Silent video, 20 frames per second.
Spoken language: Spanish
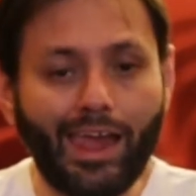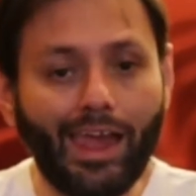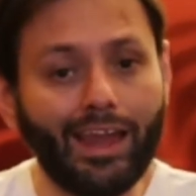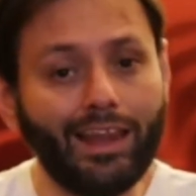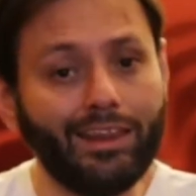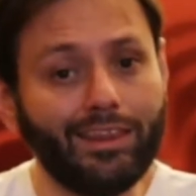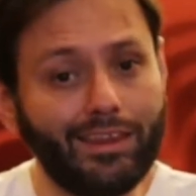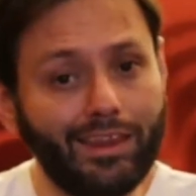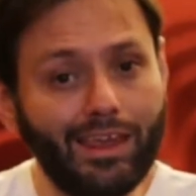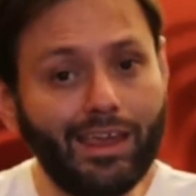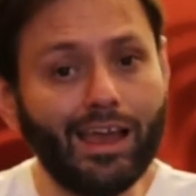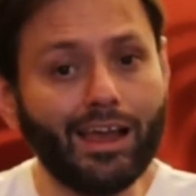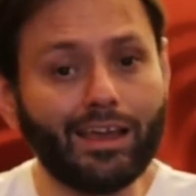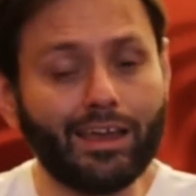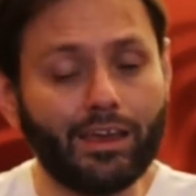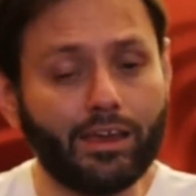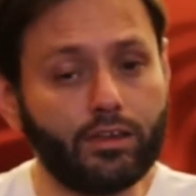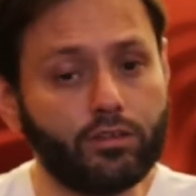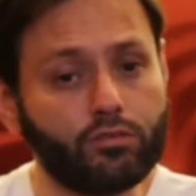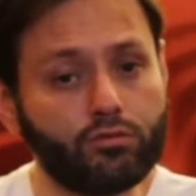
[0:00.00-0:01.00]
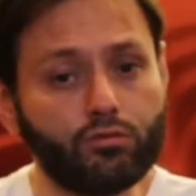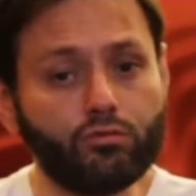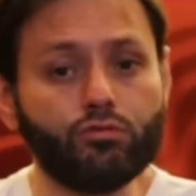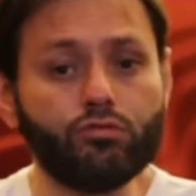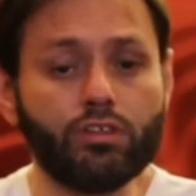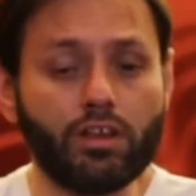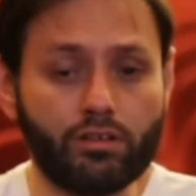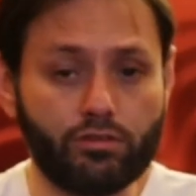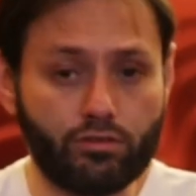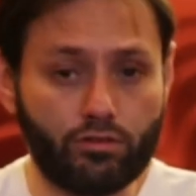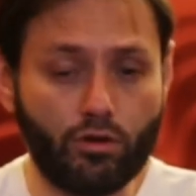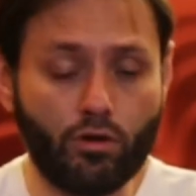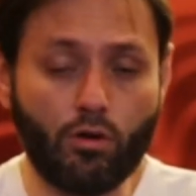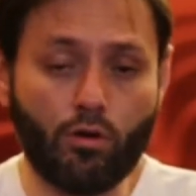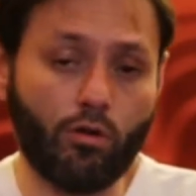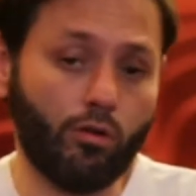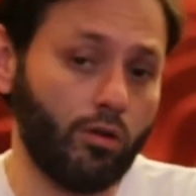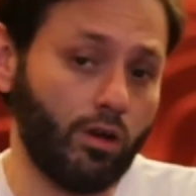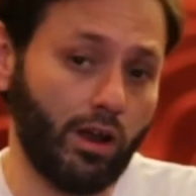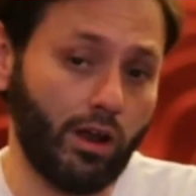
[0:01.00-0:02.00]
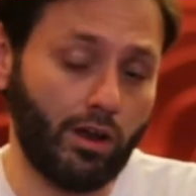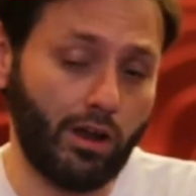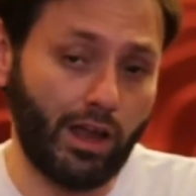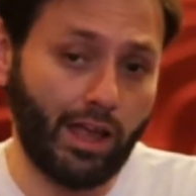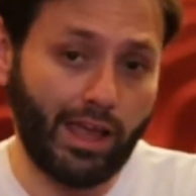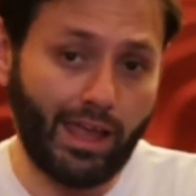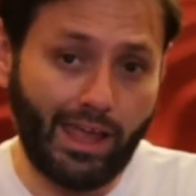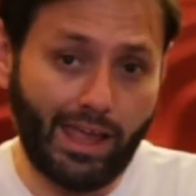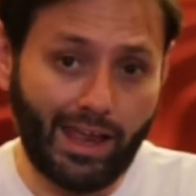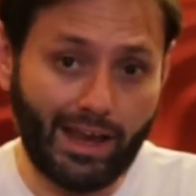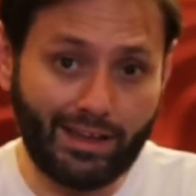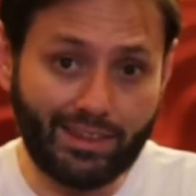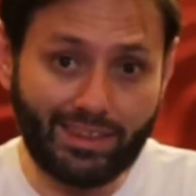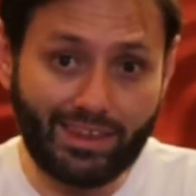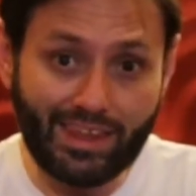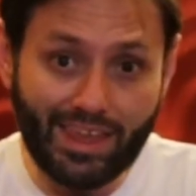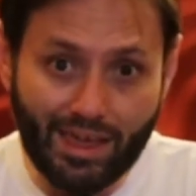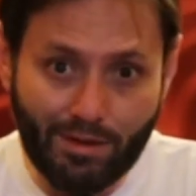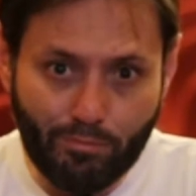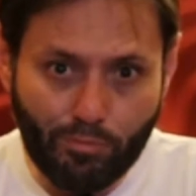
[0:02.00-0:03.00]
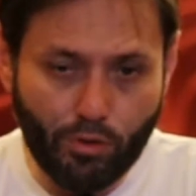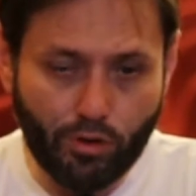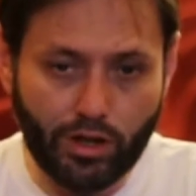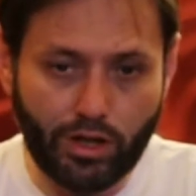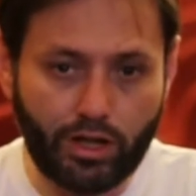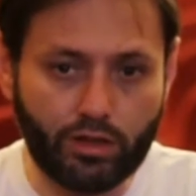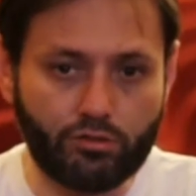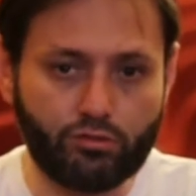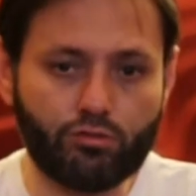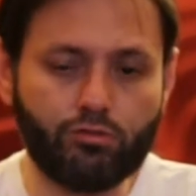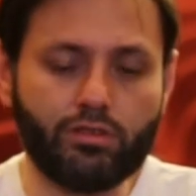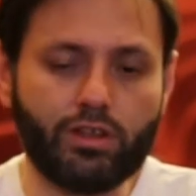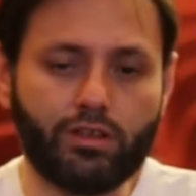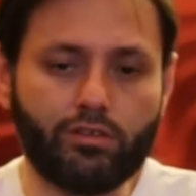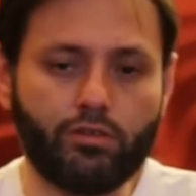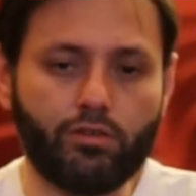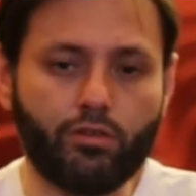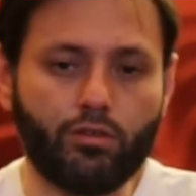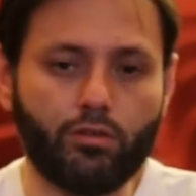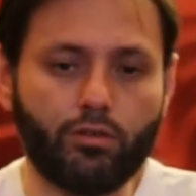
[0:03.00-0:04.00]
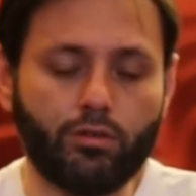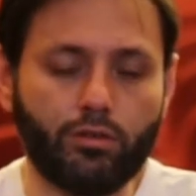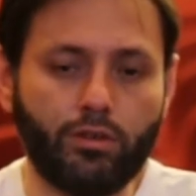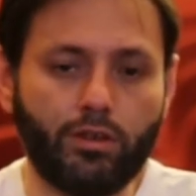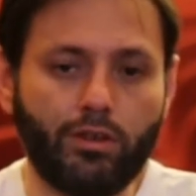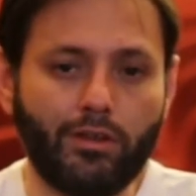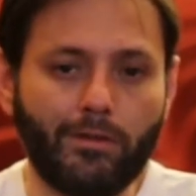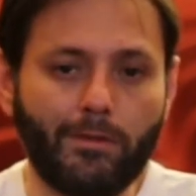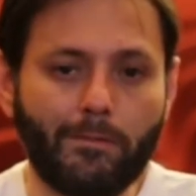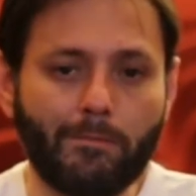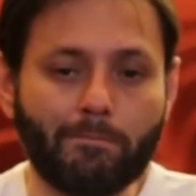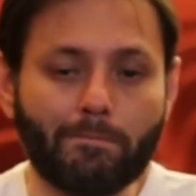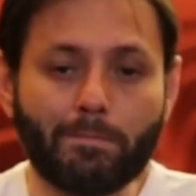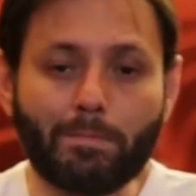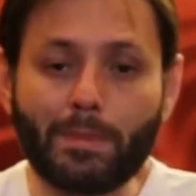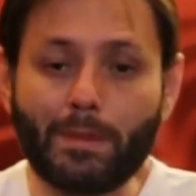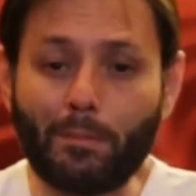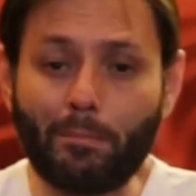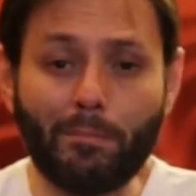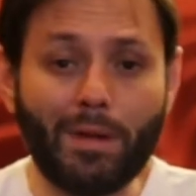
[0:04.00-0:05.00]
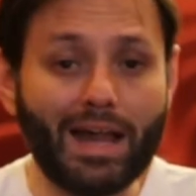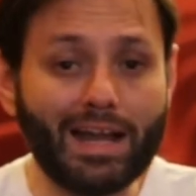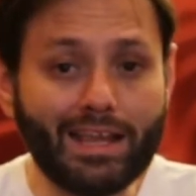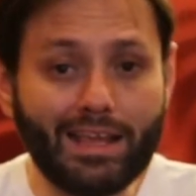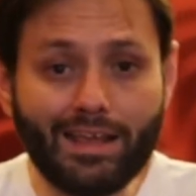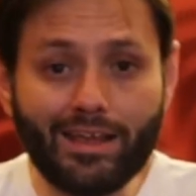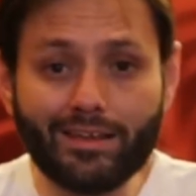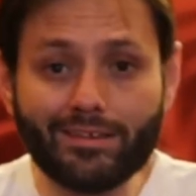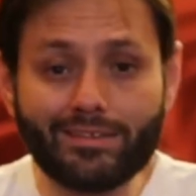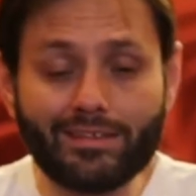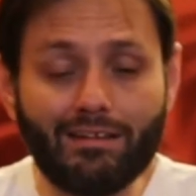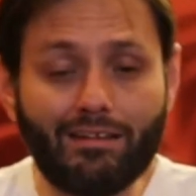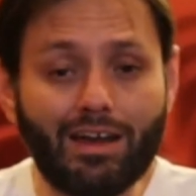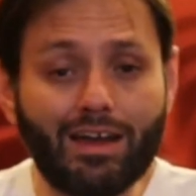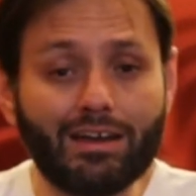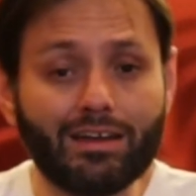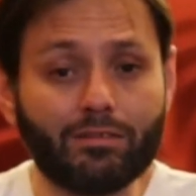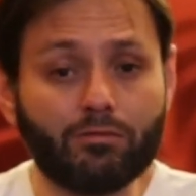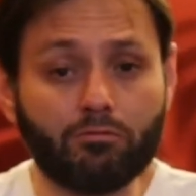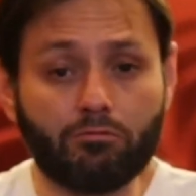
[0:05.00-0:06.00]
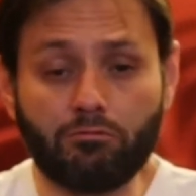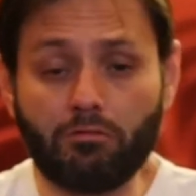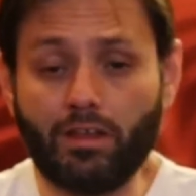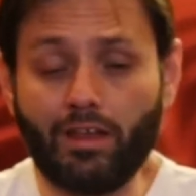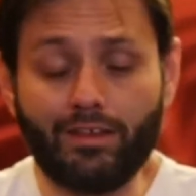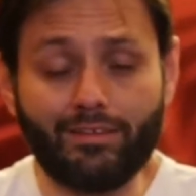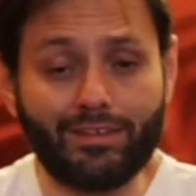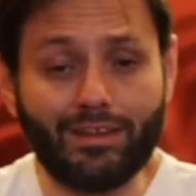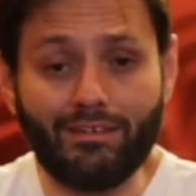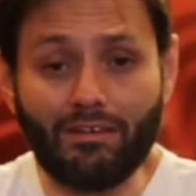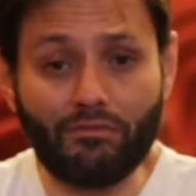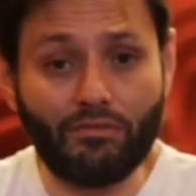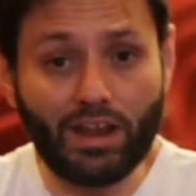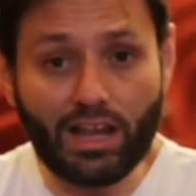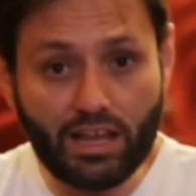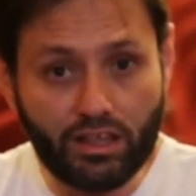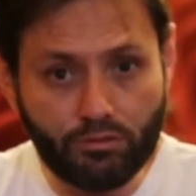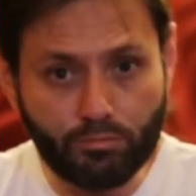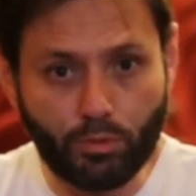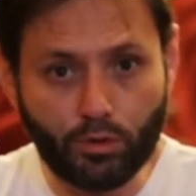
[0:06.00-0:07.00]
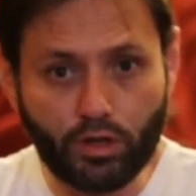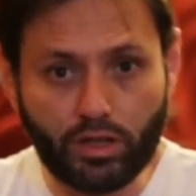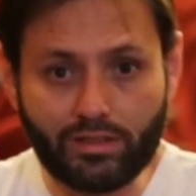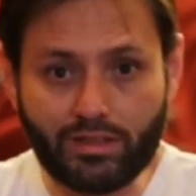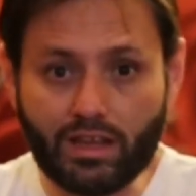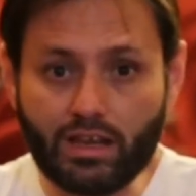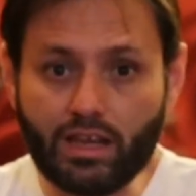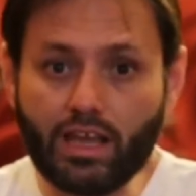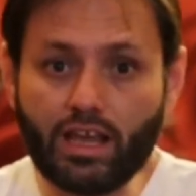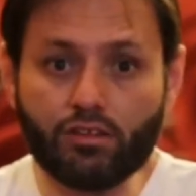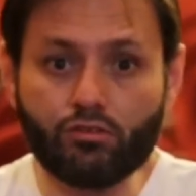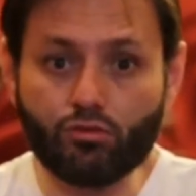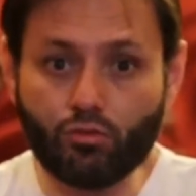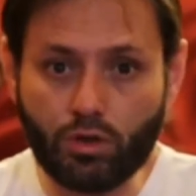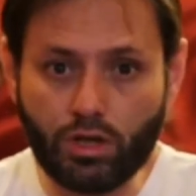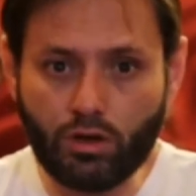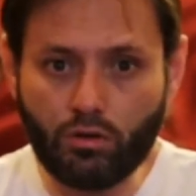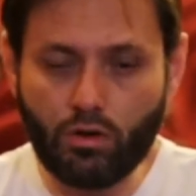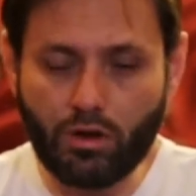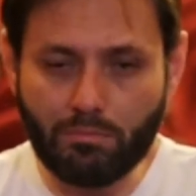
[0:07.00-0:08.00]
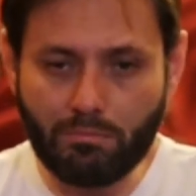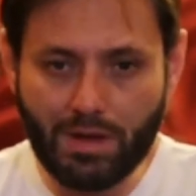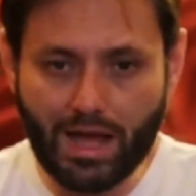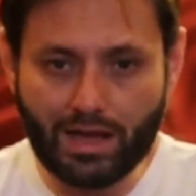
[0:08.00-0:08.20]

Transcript: El día que Jesús nació, el, el tiempo que Jesús nació, María estaba, feliz porque tenía a su hijo en